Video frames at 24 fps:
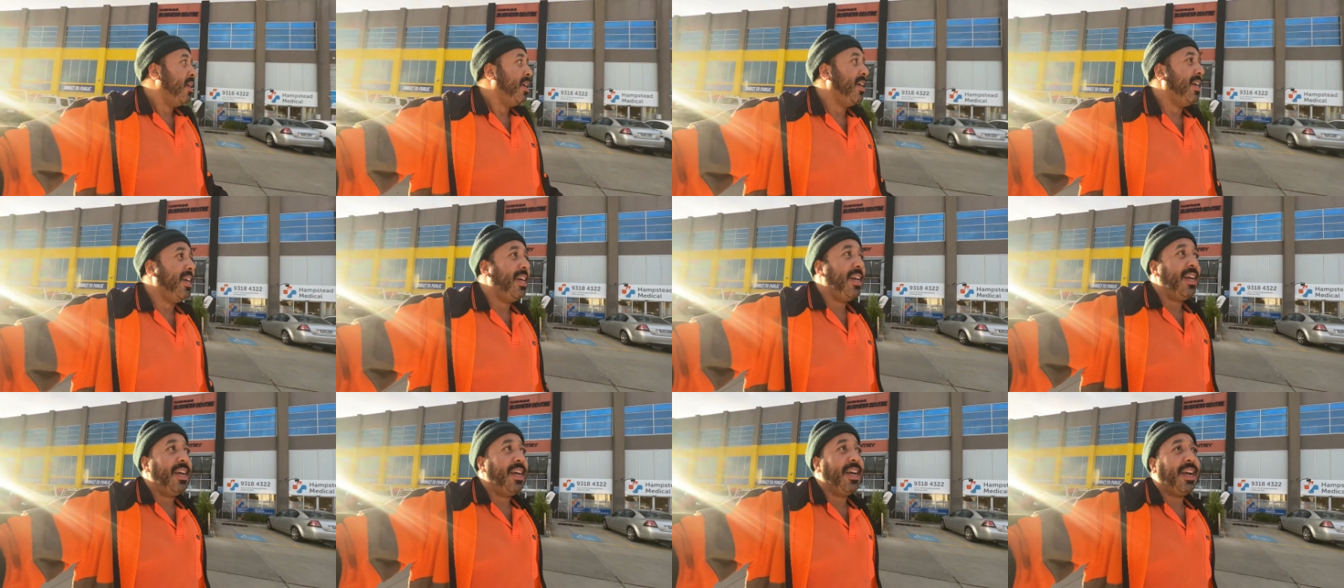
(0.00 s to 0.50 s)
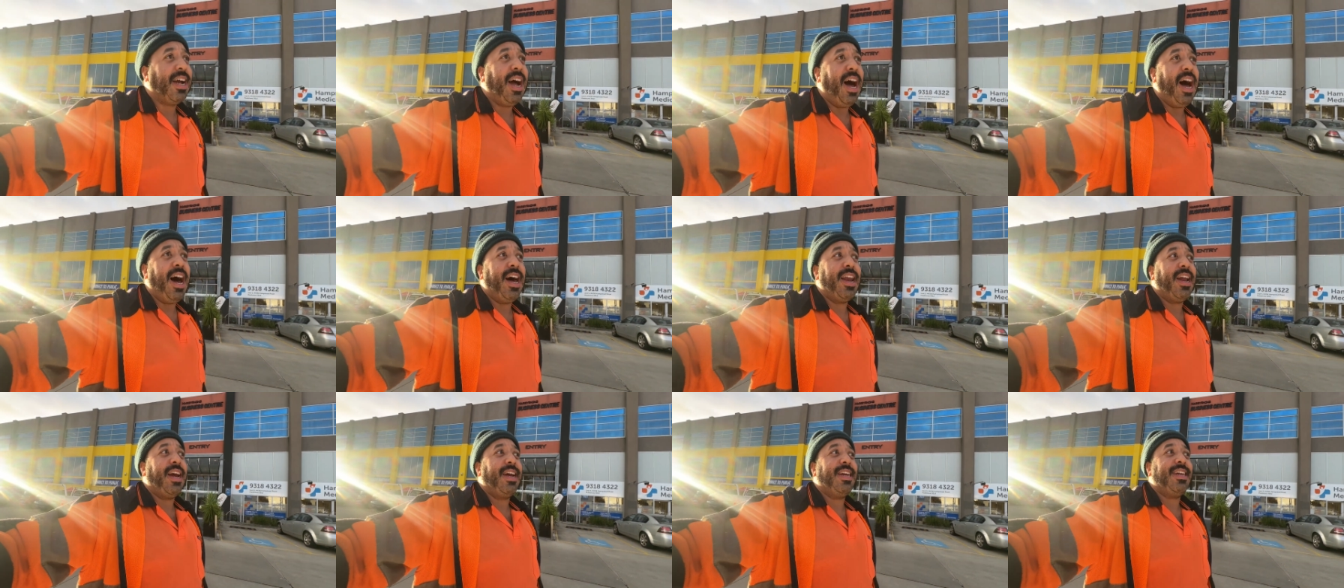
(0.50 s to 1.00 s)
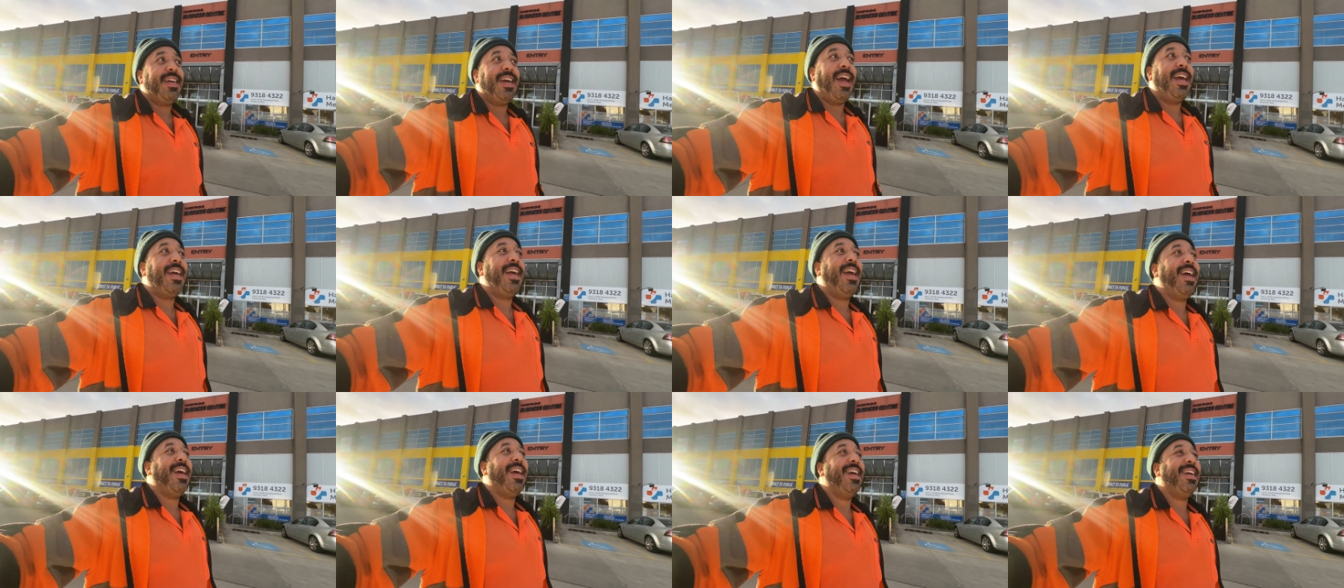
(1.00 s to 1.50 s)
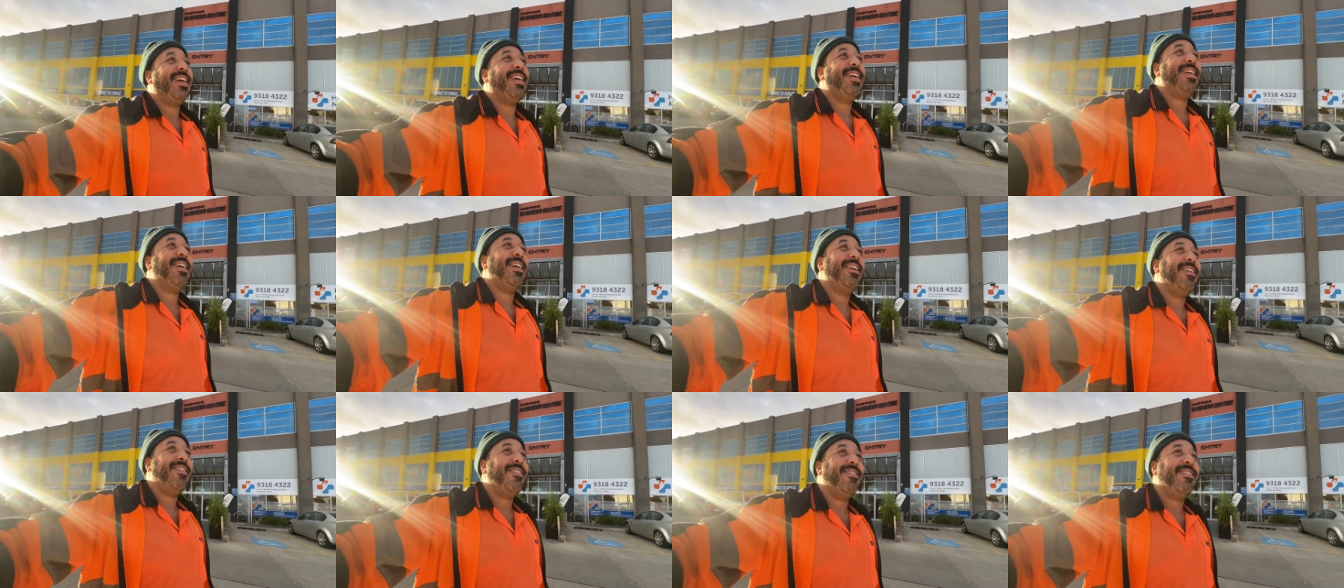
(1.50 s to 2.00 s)
E cara, e aí
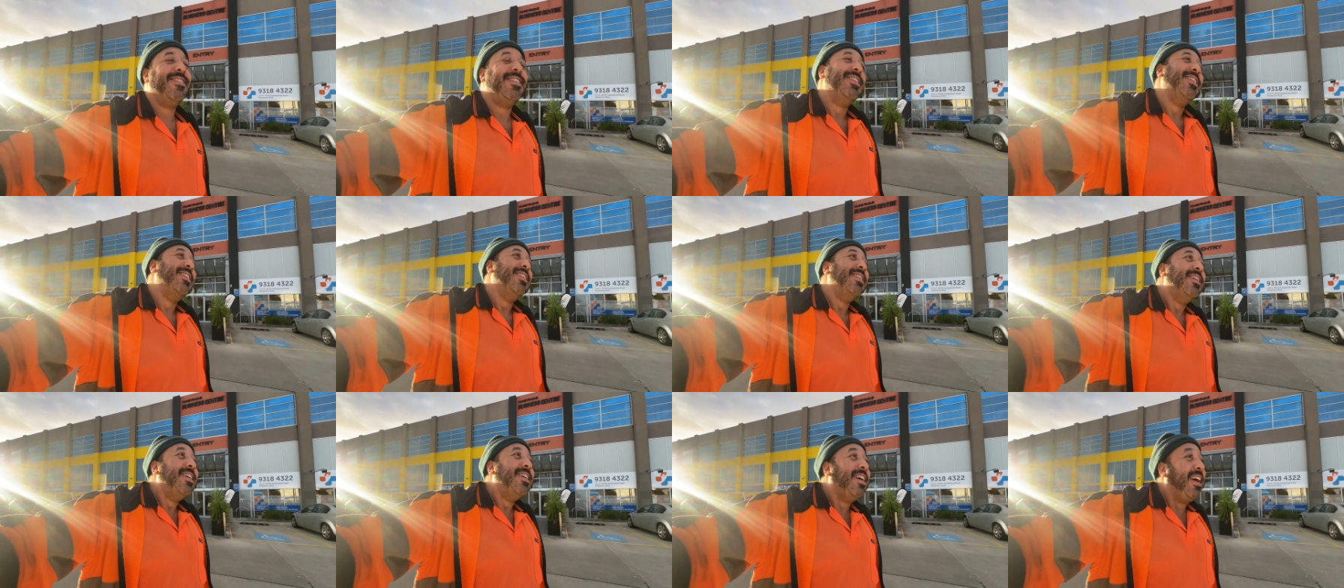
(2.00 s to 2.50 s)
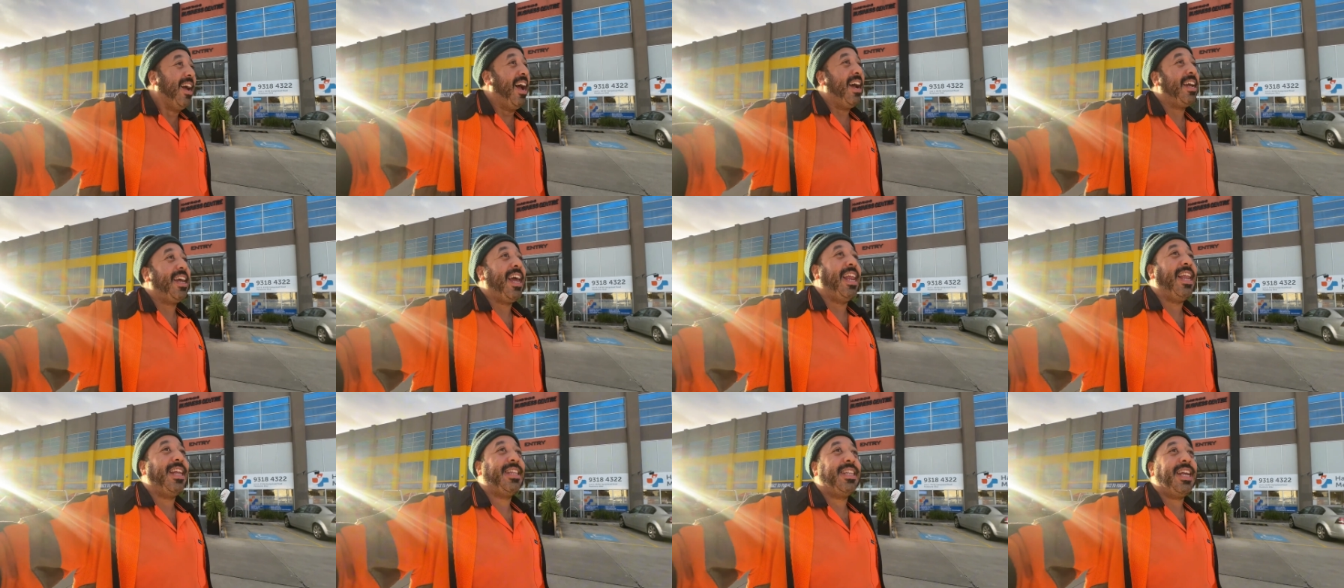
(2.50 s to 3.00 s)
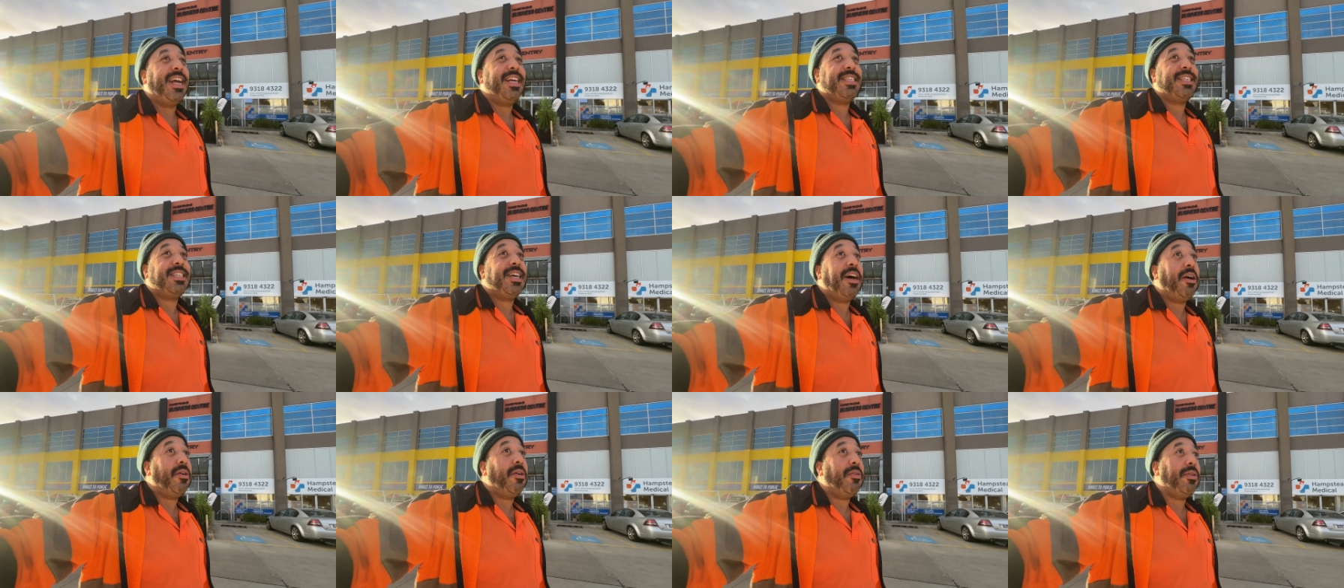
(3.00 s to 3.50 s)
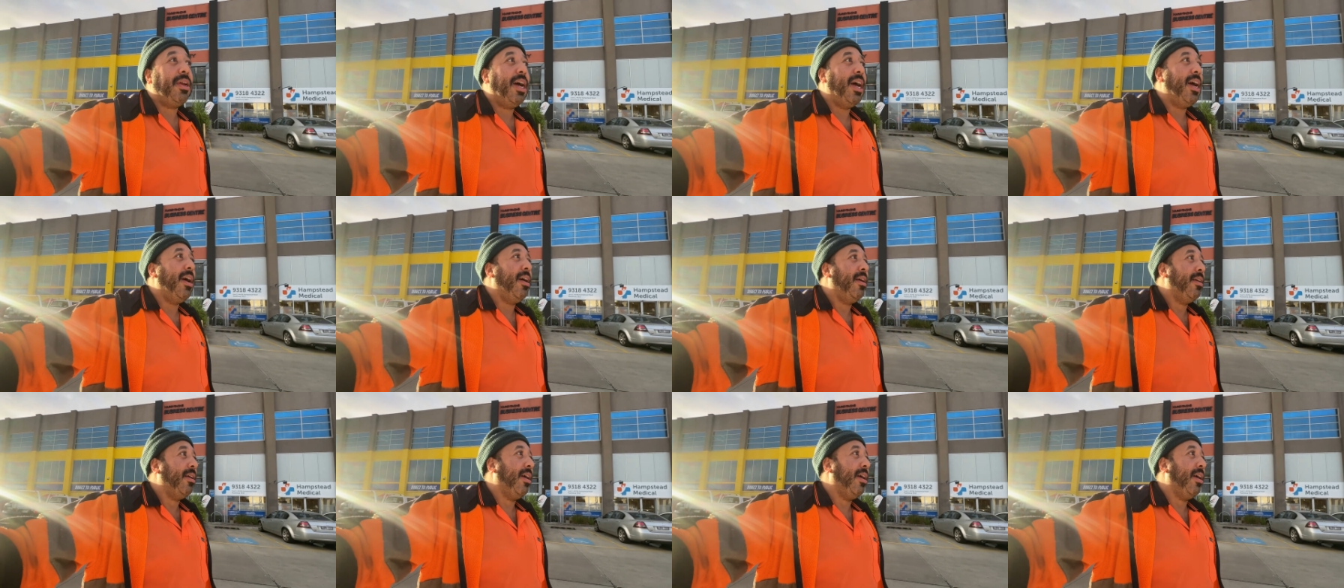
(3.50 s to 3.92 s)
aquela tensão, né?